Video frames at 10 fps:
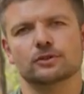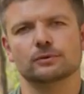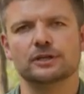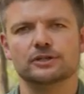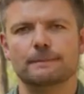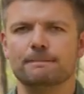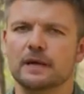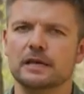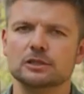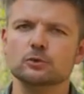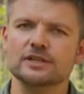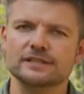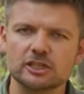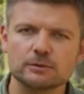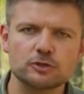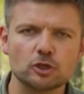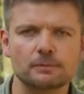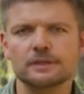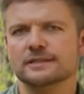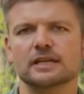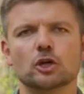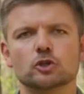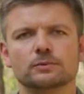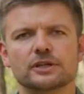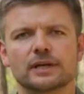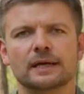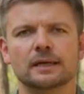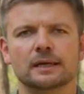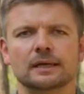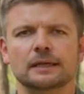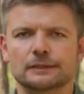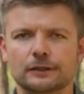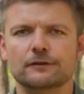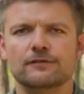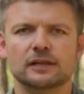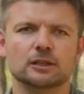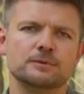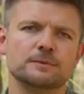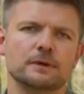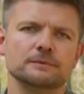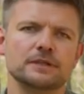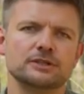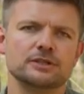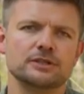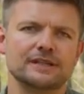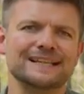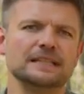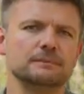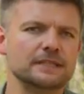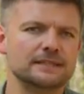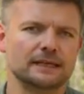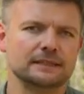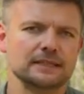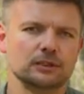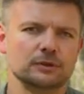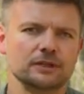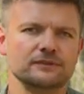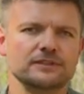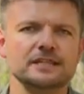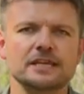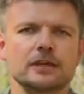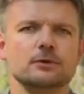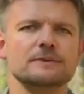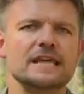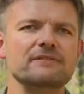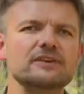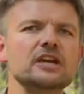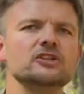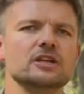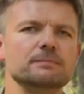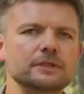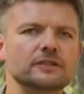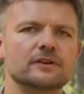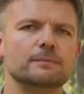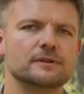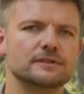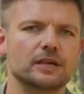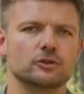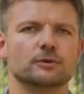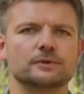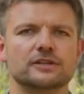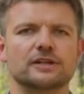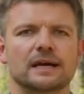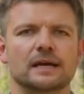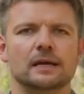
żołnierza. A jeśli już jesteśmy przy grobie nieznanego żołnierza, to warto przypomnieć, że na tablicach, na których istnieją największe bitwy polskiego żołnierza